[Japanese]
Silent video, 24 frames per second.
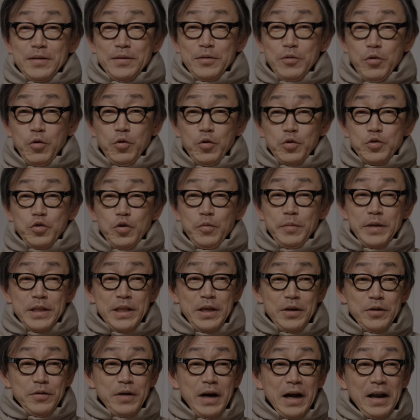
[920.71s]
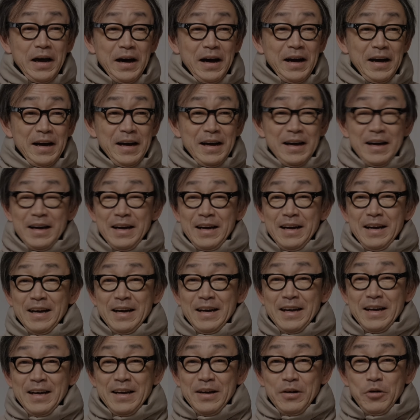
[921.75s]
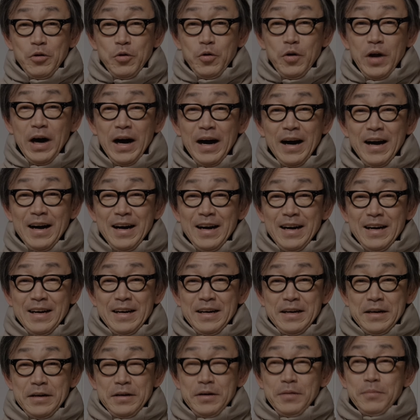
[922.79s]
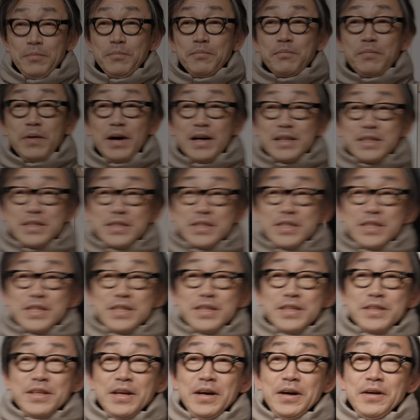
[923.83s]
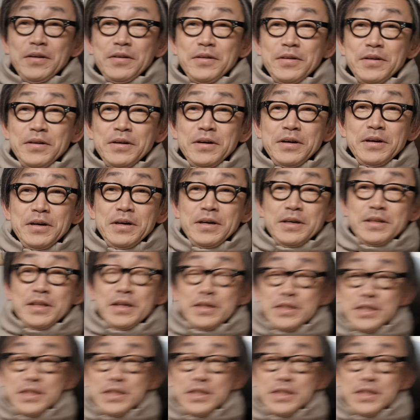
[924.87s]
ここ止めてるからほらバッチリだよだから